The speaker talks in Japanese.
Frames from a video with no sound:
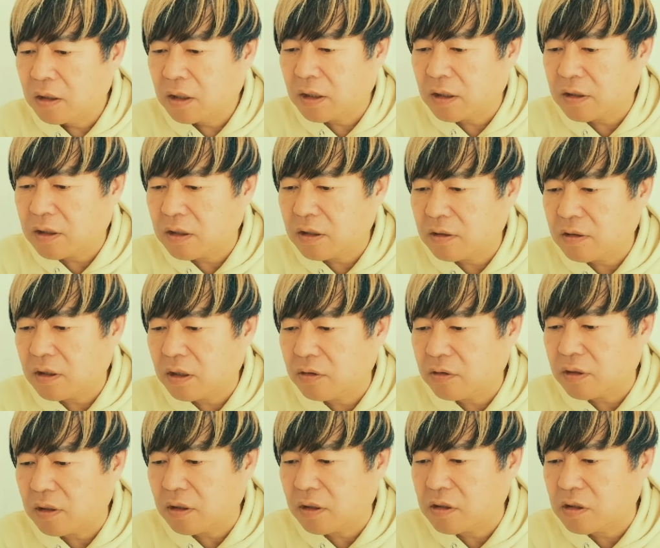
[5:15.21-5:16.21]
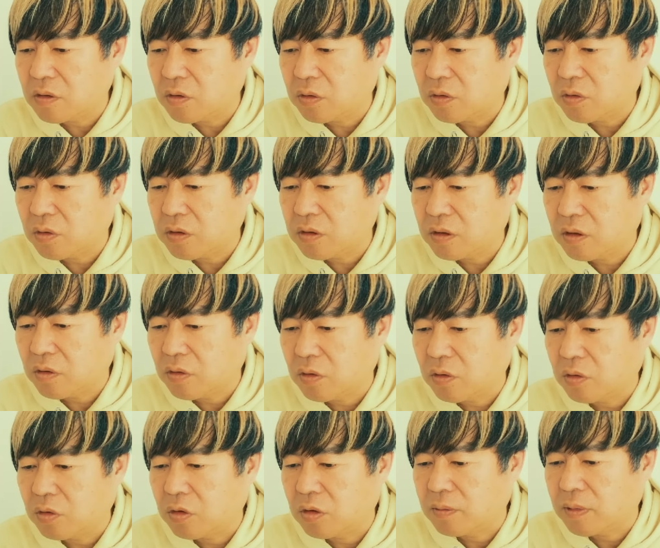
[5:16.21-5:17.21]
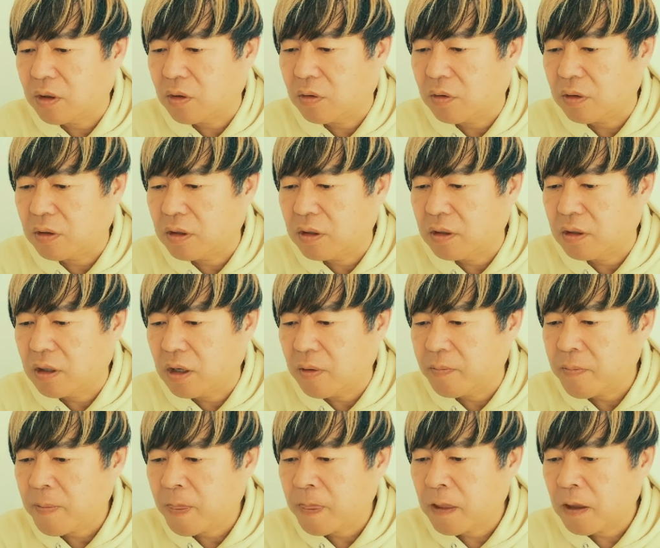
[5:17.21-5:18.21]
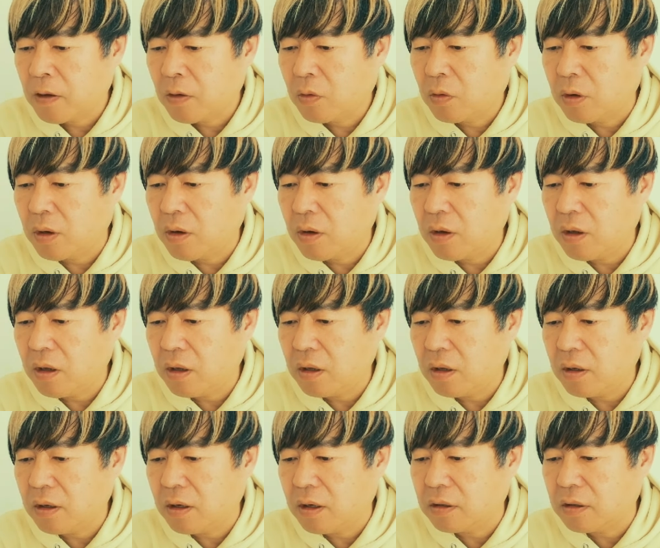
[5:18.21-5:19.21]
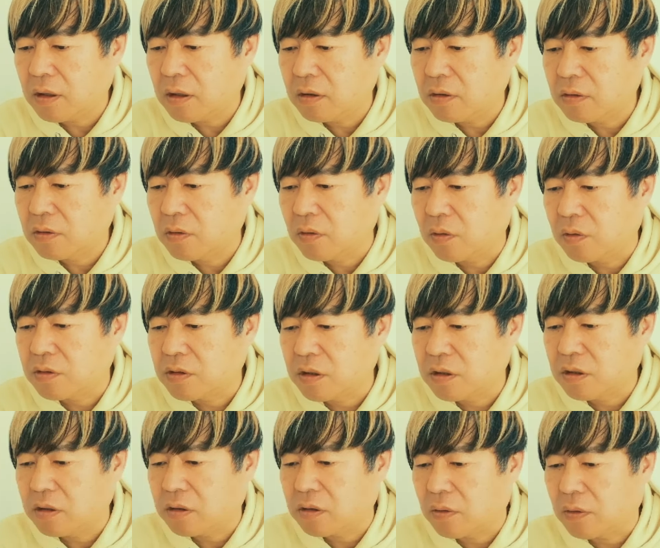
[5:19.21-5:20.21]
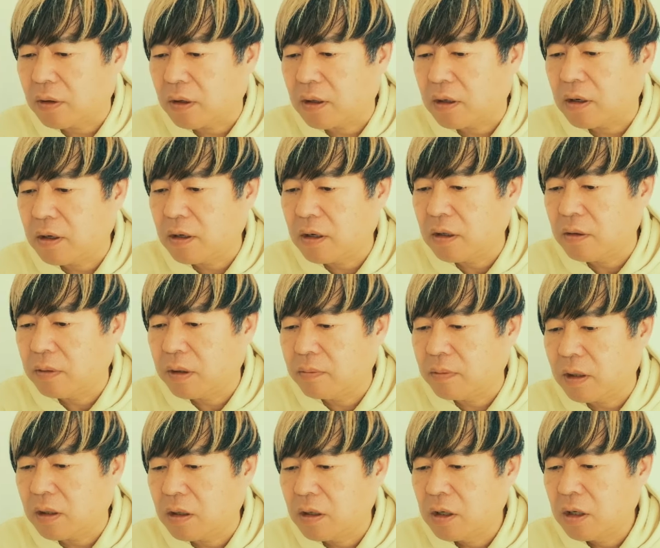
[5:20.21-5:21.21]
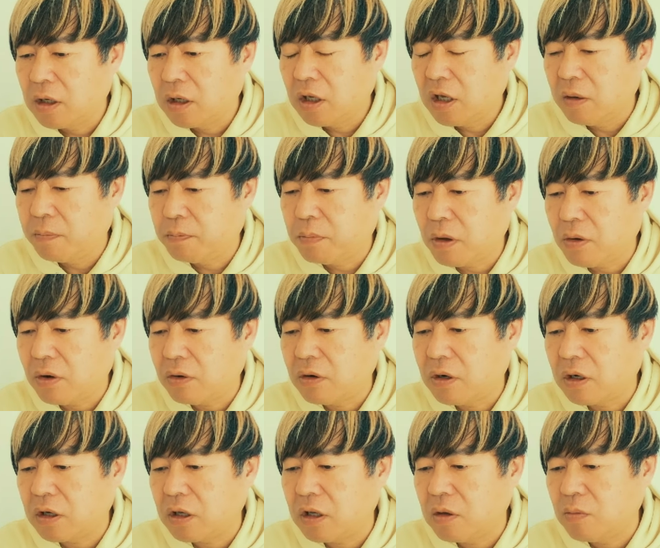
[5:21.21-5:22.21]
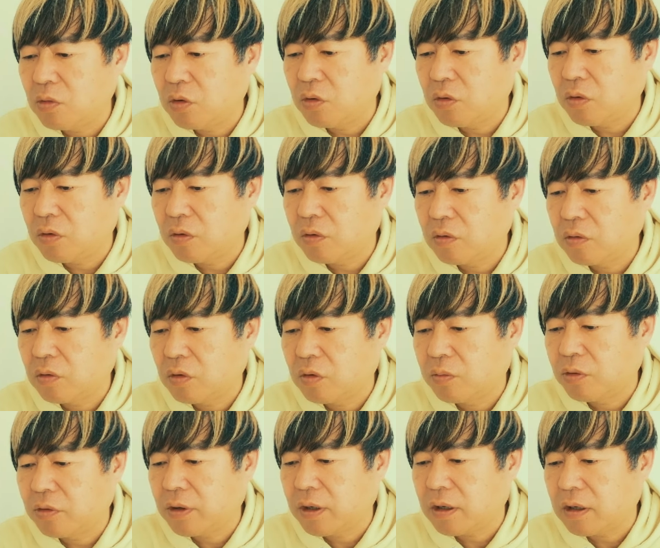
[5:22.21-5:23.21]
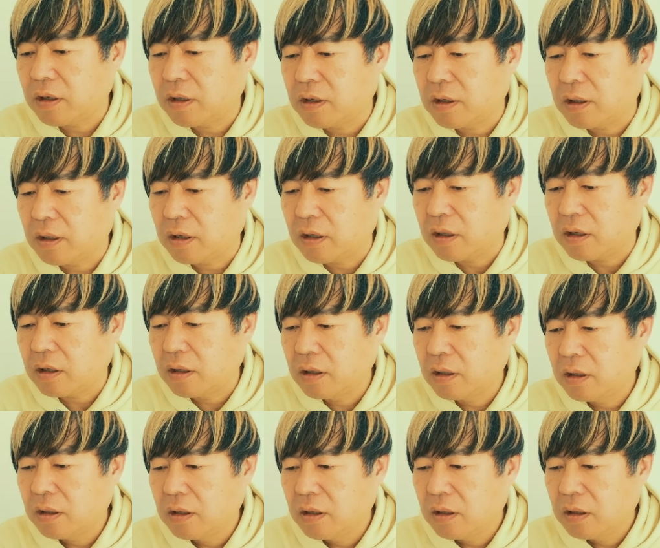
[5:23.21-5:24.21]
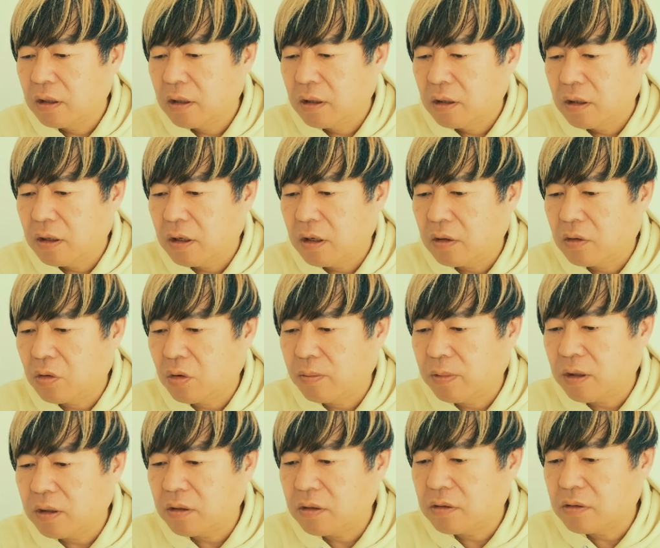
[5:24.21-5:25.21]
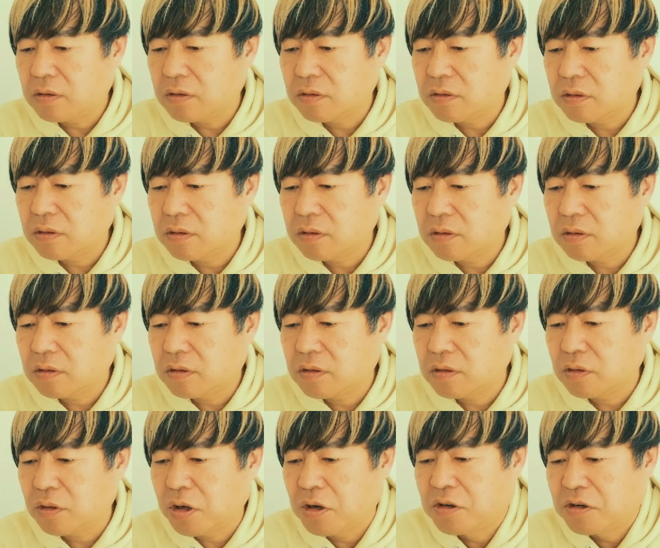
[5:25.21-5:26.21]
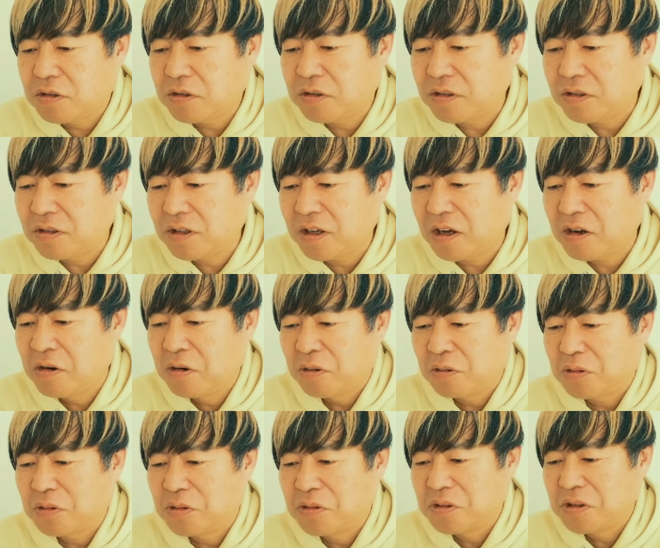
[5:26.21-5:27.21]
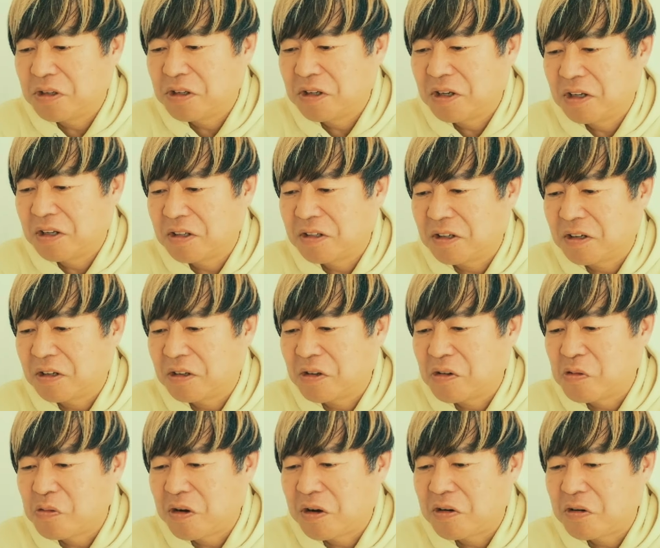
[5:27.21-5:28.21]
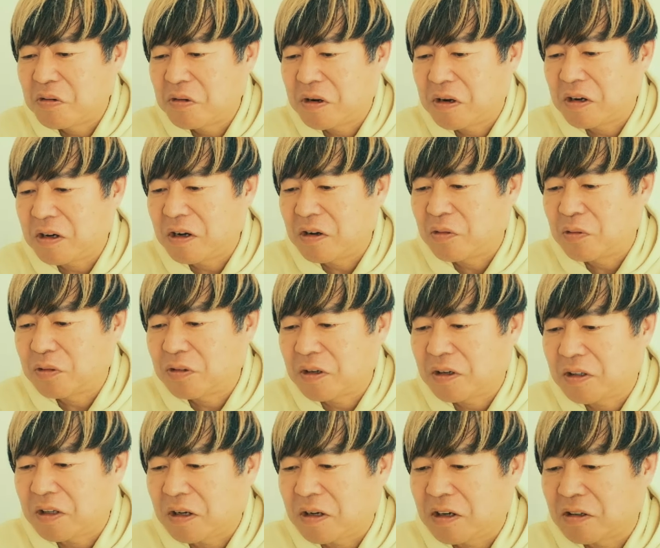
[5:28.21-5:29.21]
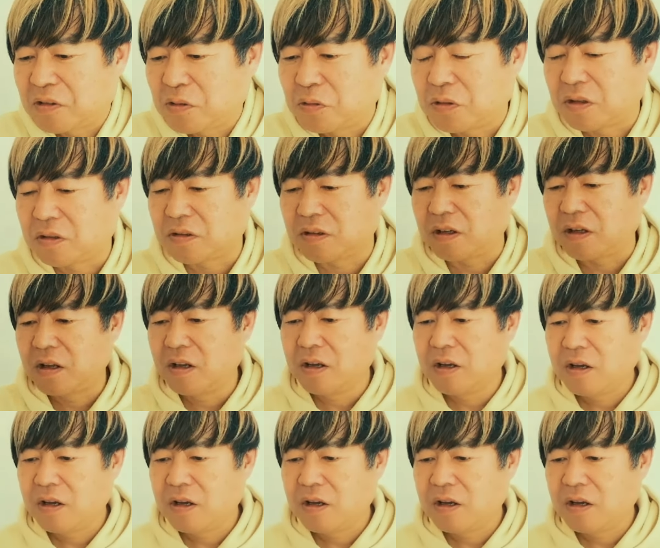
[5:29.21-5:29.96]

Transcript: ただ先日ライドさんが使用取引という言葉を聞いて、これが働くと真実はわからないまま、一平は裏切り者、泥棒ハッカー、えー、賭博、中毒野郎という人間にされて終わるのが可能性が高そうですね。